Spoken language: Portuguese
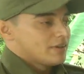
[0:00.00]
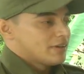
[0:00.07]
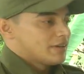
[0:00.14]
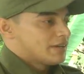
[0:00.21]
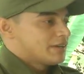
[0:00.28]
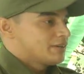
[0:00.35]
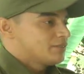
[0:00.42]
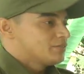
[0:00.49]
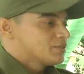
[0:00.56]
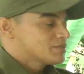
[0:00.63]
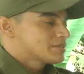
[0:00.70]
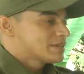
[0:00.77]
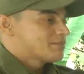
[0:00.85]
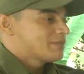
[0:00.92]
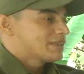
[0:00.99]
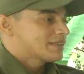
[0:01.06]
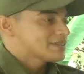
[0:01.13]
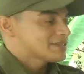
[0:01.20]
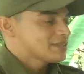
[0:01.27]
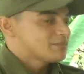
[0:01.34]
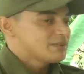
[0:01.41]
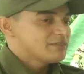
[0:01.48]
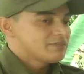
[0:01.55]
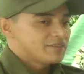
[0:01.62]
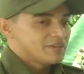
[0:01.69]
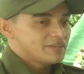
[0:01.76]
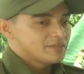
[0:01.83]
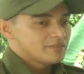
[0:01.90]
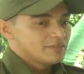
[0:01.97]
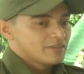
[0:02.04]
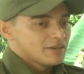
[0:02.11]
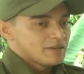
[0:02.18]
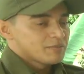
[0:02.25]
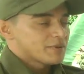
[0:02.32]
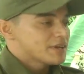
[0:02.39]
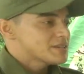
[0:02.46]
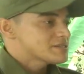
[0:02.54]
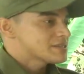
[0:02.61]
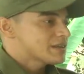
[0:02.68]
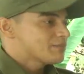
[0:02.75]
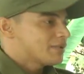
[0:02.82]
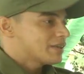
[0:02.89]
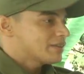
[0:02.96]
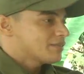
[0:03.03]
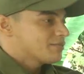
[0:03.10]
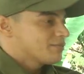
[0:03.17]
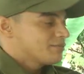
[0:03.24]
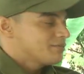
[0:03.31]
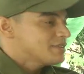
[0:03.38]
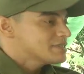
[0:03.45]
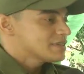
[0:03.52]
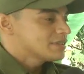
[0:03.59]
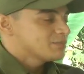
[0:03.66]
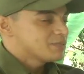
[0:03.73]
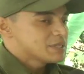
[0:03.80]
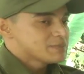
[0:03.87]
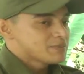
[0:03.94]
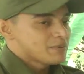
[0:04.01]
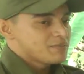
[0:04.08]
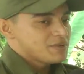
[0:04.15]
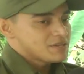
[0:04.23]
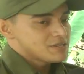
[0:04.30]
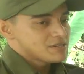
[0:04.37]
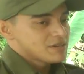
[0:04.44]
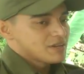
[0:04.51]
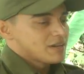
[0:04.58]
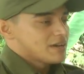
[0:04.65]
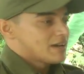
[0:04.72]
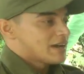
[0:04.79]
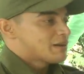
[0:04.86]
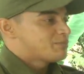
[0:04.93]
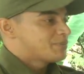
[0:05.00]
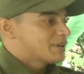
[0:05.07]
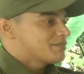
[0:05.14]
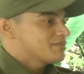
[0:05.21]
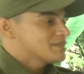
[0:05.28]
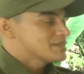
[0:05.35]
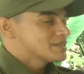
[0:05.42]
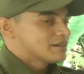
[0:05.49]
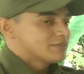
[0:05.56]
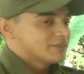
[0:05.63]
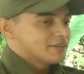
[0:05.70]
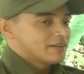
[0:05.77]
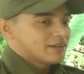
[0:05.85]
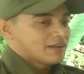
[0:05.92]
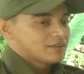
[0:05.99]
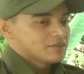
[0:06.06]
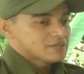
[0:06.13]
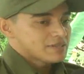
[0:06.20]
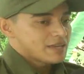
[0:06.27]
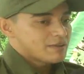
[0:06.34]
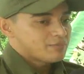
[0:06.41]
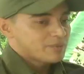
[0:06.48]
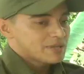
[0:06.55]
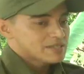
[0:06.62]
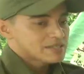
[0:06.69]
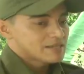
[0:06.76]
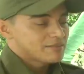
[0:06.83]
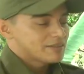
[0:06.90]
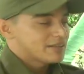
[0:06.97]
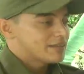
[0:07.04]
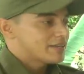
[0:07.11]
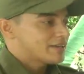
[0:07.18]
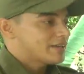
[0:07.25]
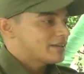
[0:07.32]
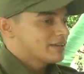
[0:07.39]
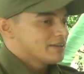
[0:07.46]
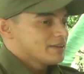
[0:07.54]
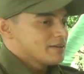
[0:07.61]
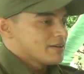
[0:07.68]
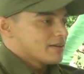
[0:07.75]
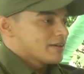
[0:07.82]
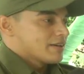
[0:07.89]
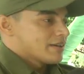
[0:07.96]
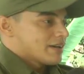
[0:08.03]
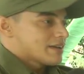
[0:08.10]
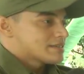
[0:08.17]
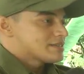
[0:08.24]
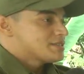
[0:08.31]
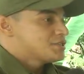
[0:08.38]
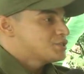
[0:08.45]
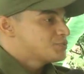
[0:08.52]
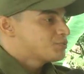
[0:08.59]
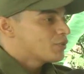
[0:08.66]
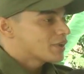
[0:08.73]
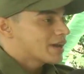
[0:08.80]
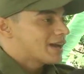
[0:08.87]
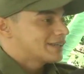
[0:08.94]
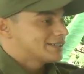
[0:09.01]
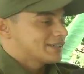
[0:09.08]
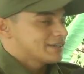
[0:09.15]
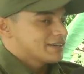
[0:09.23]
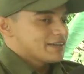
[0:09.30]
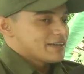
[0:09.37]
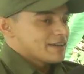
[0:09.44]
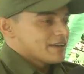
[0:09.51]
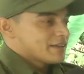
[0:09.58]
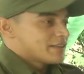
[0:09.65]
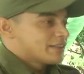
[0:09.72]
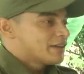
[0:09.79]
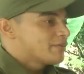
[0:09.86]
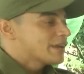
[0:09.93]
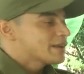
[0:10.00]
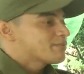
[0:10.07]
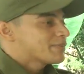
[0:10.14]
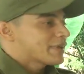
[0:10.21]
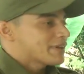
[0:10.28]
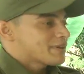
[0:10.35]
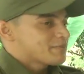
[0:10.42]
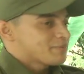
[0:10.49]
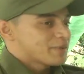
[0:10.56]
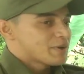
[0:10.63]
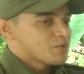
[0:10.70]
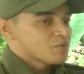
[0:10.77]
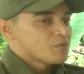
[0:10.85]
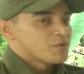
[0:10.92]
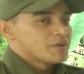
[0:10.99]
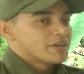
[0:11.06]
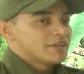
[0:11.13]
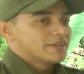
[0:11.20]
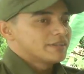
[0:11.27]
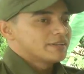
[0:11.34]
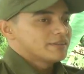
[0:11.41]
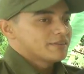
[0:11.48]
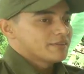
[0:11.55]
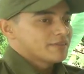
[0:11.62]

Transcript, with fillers: é, o nosso trabalho está sendo bem feito, porque a gente trabalha visando principalmente a prevenção, né? A nossa repressão ela é assim, esporádica. Não era para ocorrer, né?